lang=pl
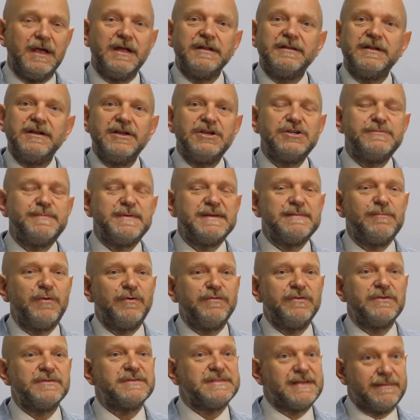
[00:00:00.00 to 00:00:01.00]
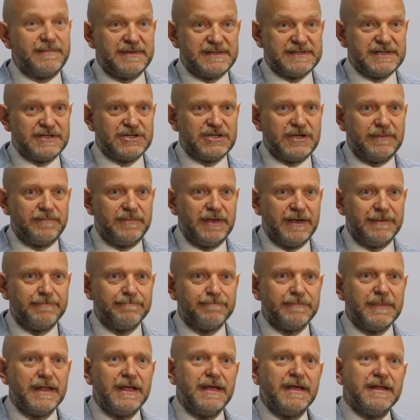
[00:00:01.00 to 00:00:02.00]
Te liczby mówią same za siebie.
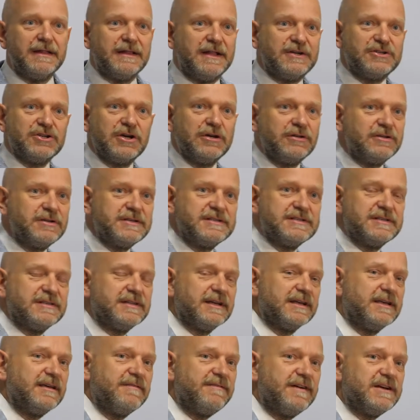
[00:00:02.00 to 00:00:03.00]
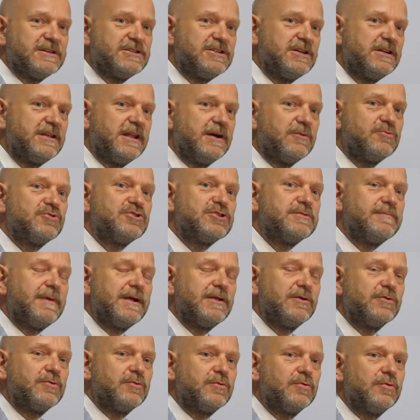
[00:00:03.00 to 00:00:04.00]
Dlaczego to jest takie ważne na
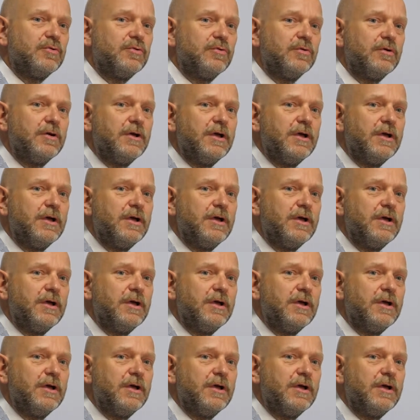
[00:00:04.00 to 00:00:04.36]
utrzymanie ruchu?